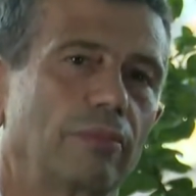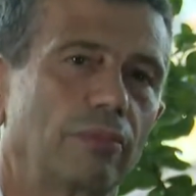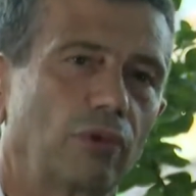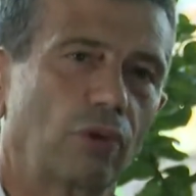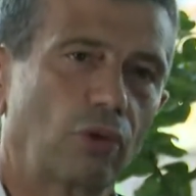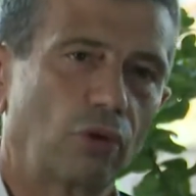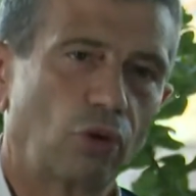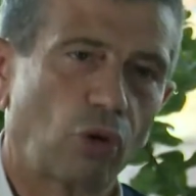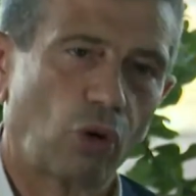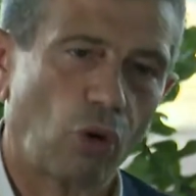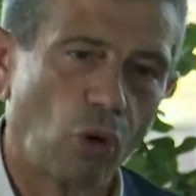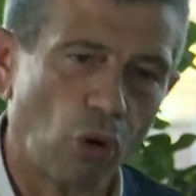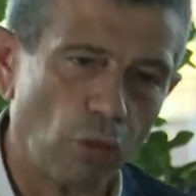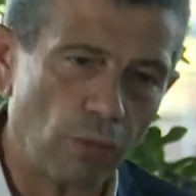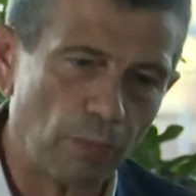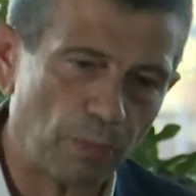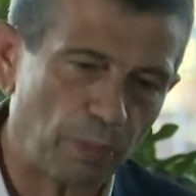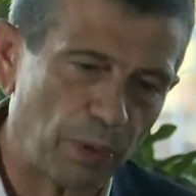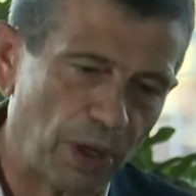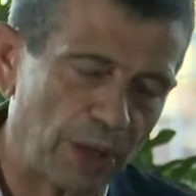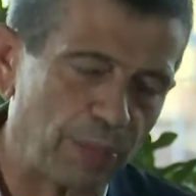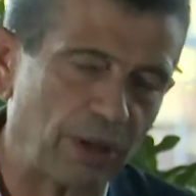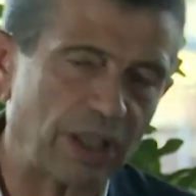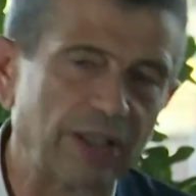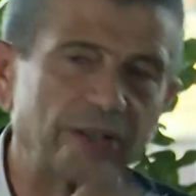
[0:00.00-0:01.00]

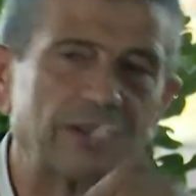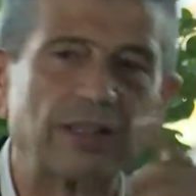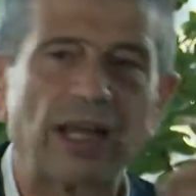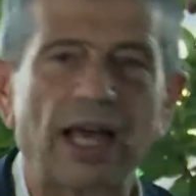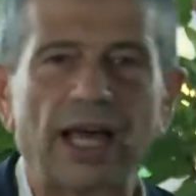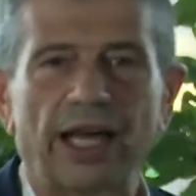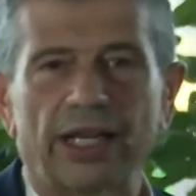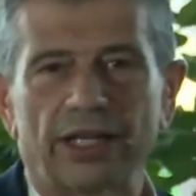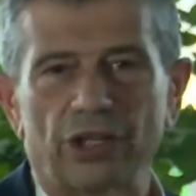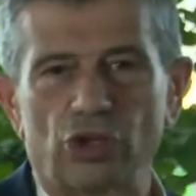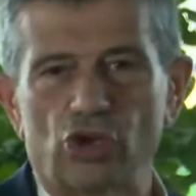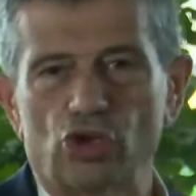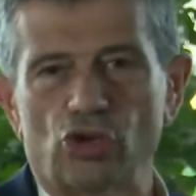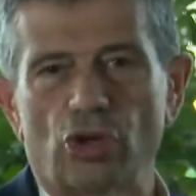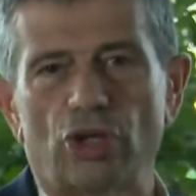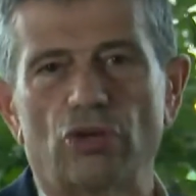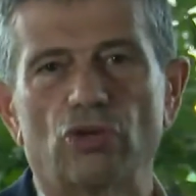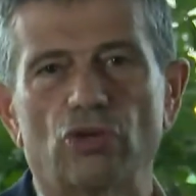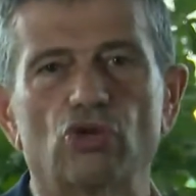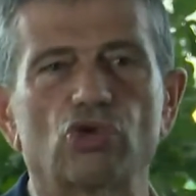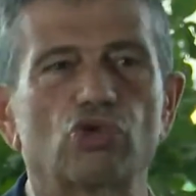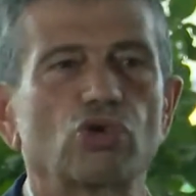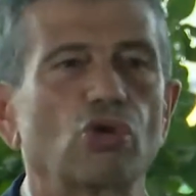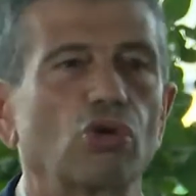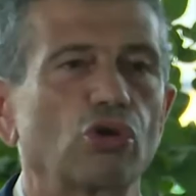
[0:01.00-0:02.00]
complementari, cioè non
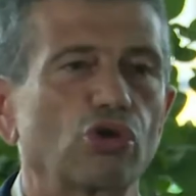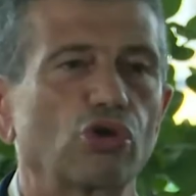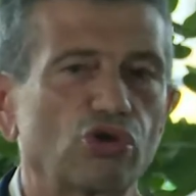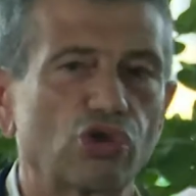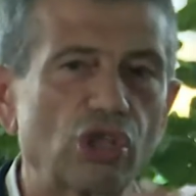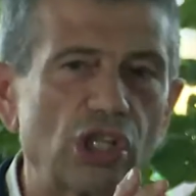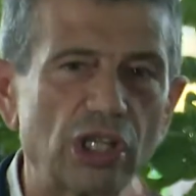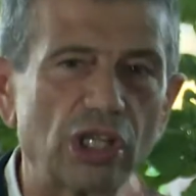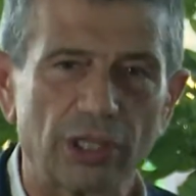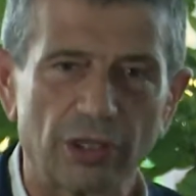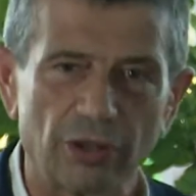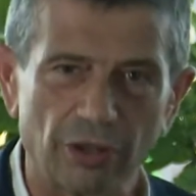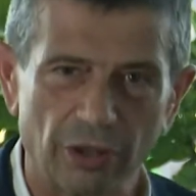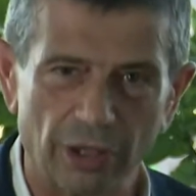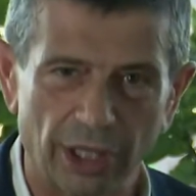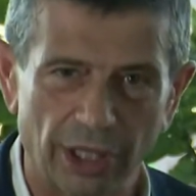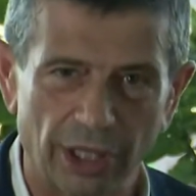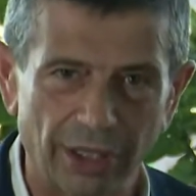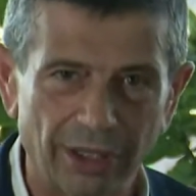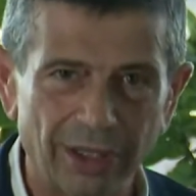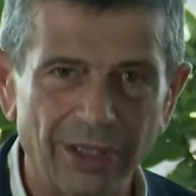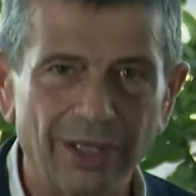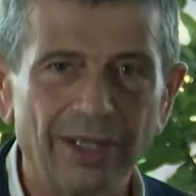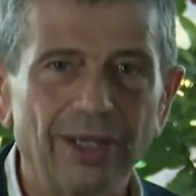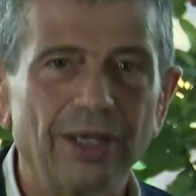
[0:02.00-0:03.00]
solo singole,
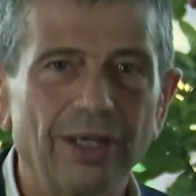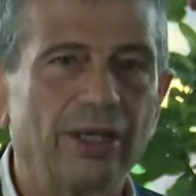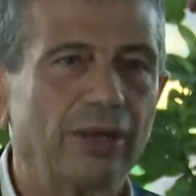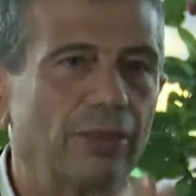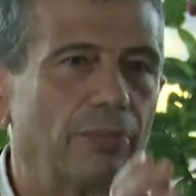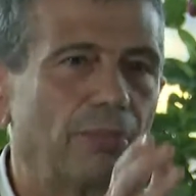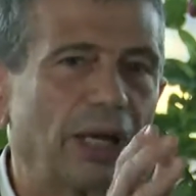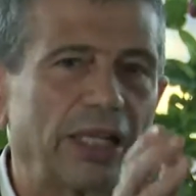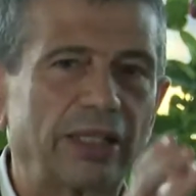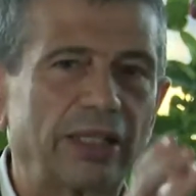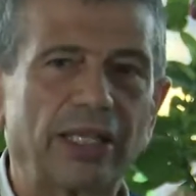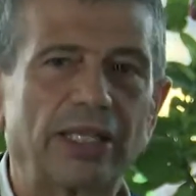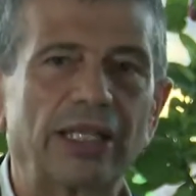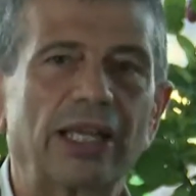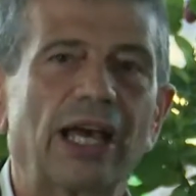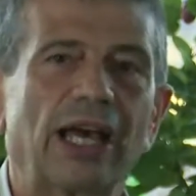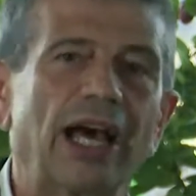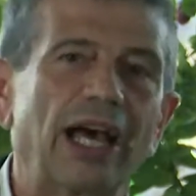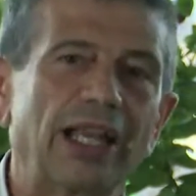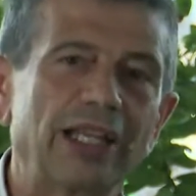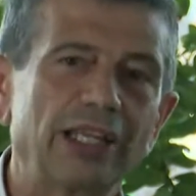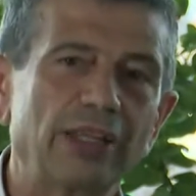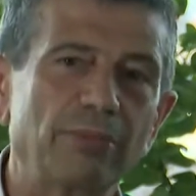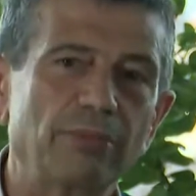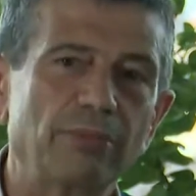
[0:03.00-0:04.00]

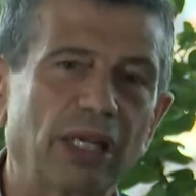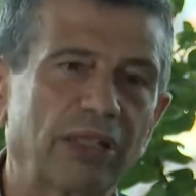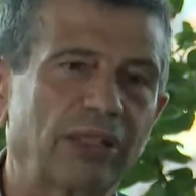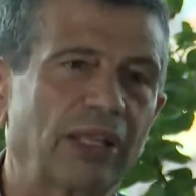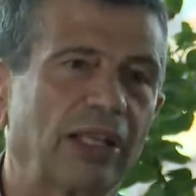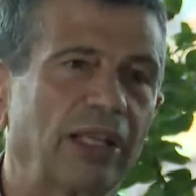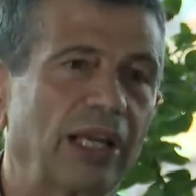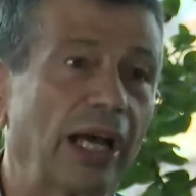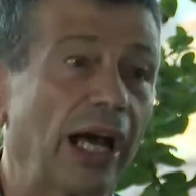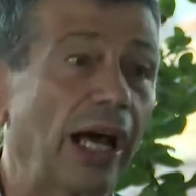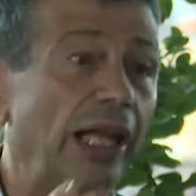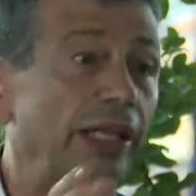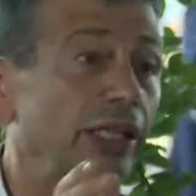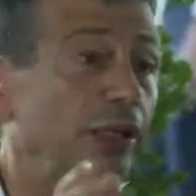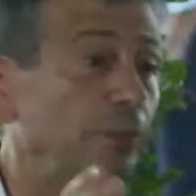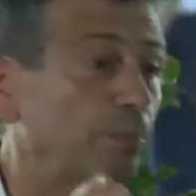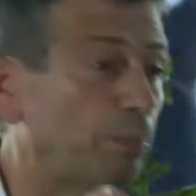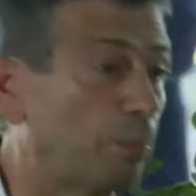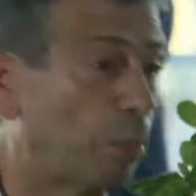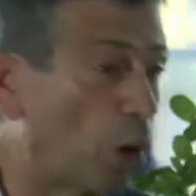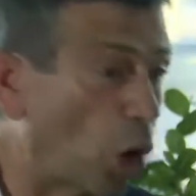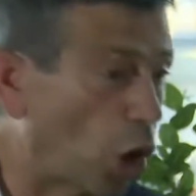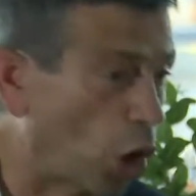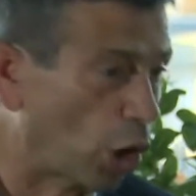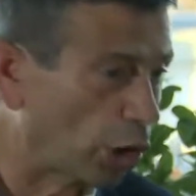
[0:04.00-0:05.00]
materiali, immateriali,
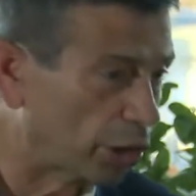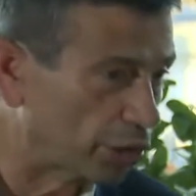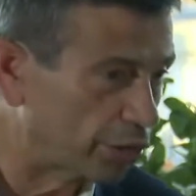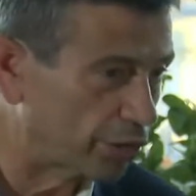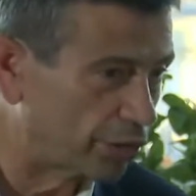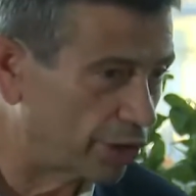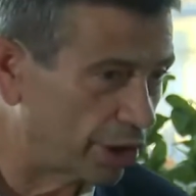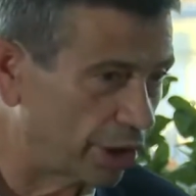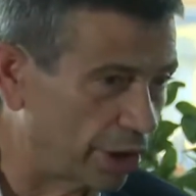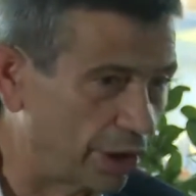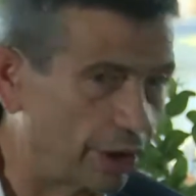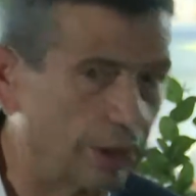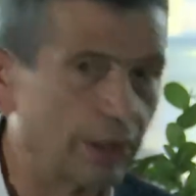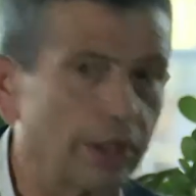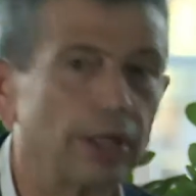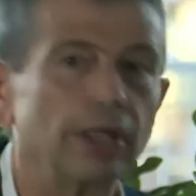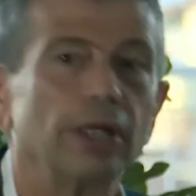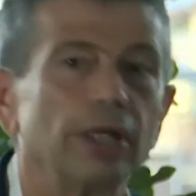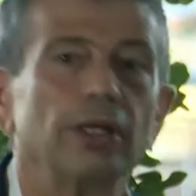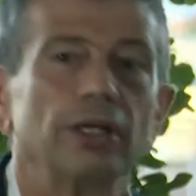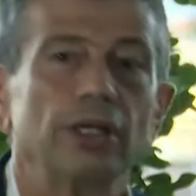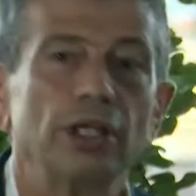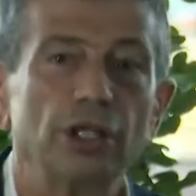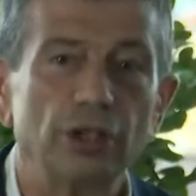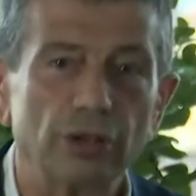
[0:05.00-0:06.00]
porti,
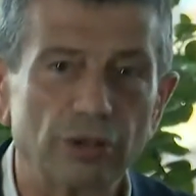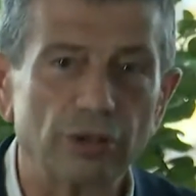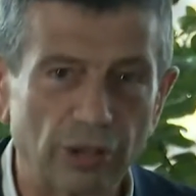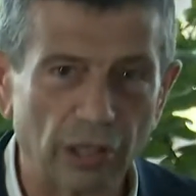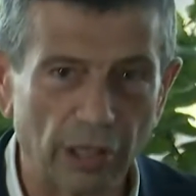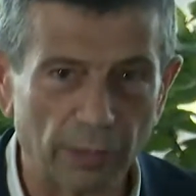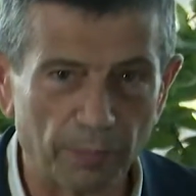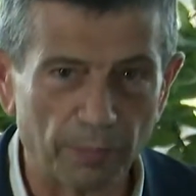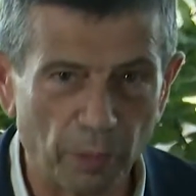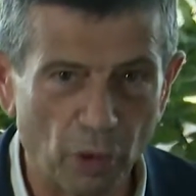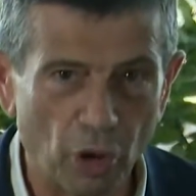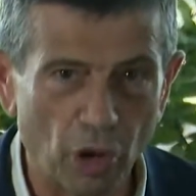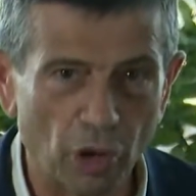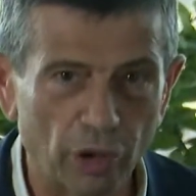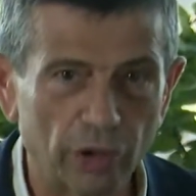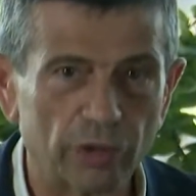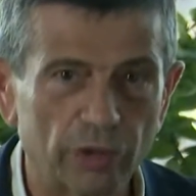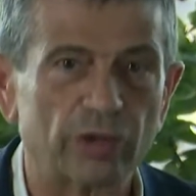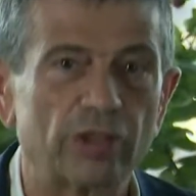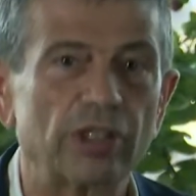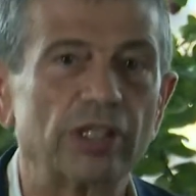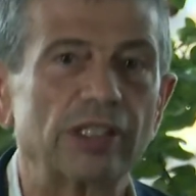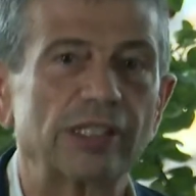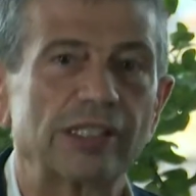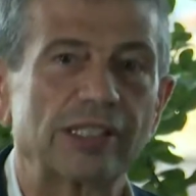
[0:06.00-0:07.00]

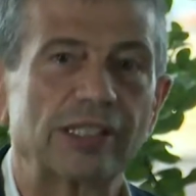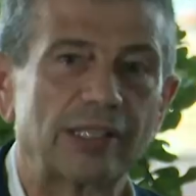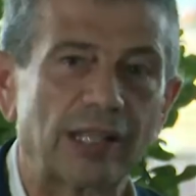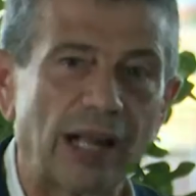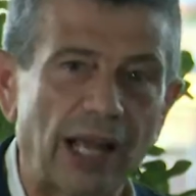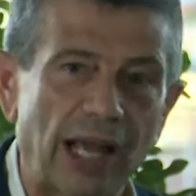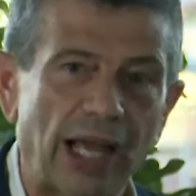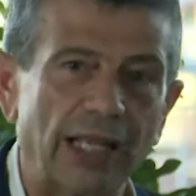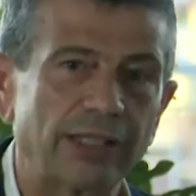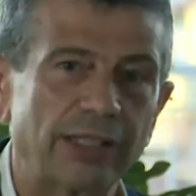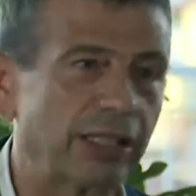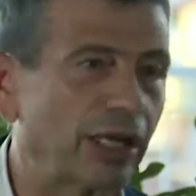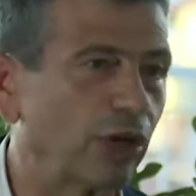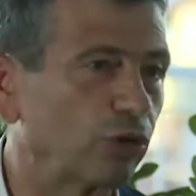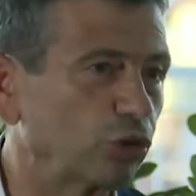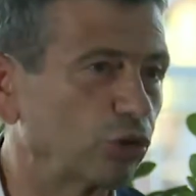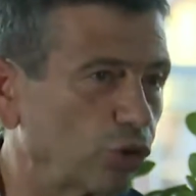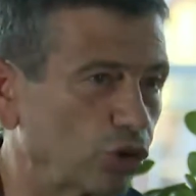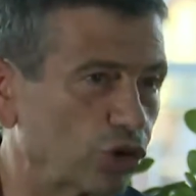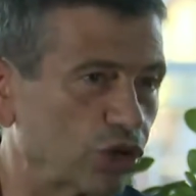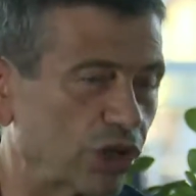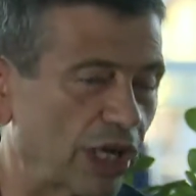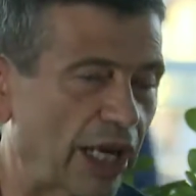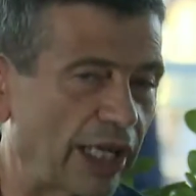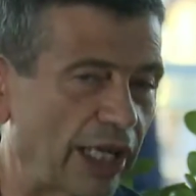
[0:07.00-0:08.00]
interporti, strade,
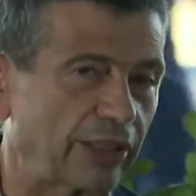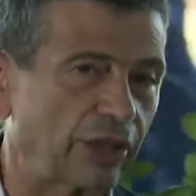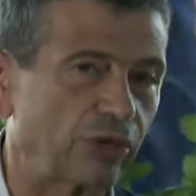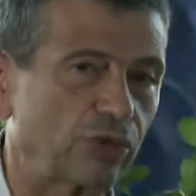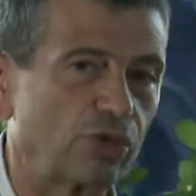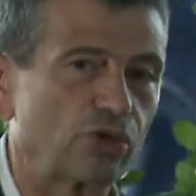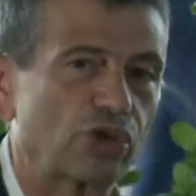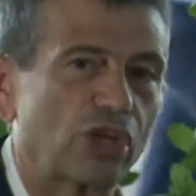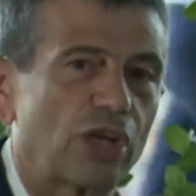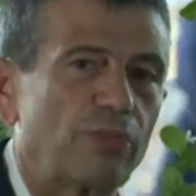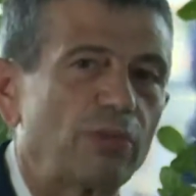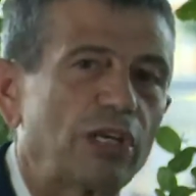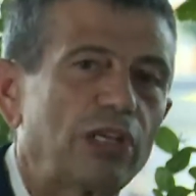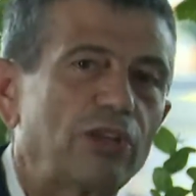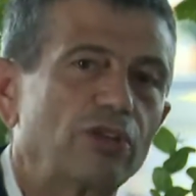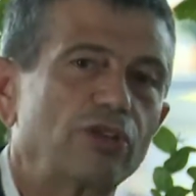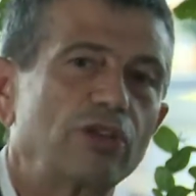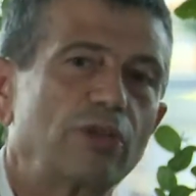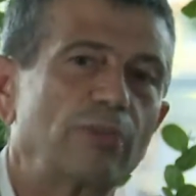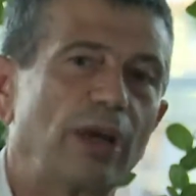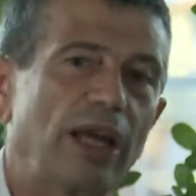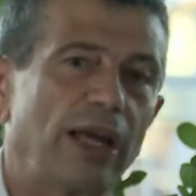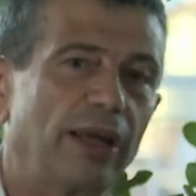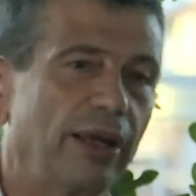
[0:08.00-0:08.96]
autostrade, tu sai meglio di me.